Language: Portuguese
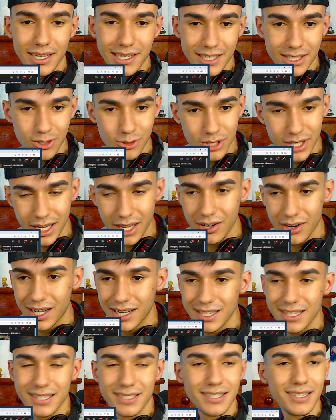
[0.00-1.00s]
Então já quero
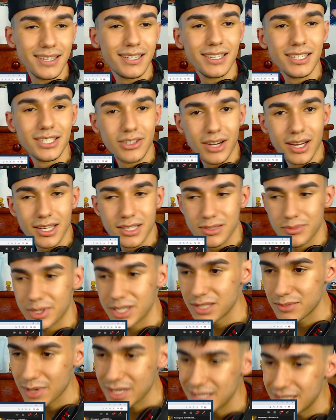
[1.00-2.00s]
agradecer aqui, deixar um agradecimento
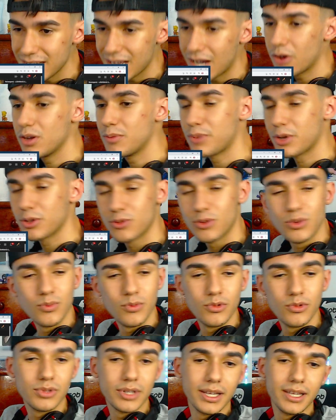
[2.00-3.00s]
especial aí para todo
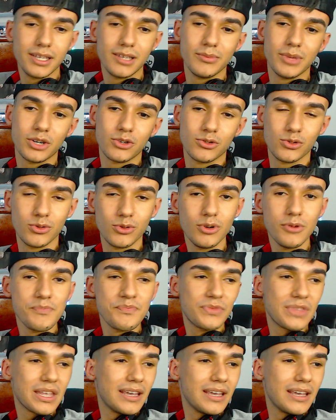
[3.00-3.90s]
mundo aí que me ajudou.